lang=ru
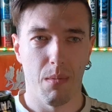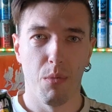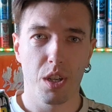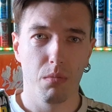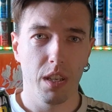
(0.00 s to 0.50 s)
А
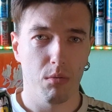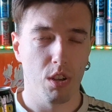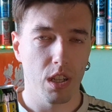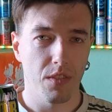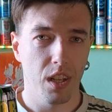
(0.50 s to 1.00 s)
может быть, я
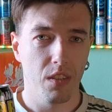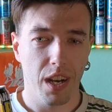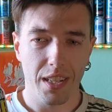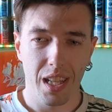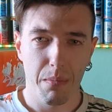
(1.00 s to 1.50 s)
случайно взял две
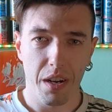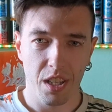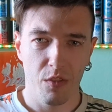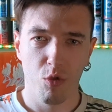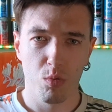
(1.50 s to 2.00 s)
разные
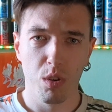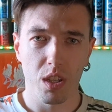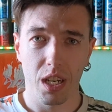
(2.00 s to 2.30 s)
партии, и вкус будет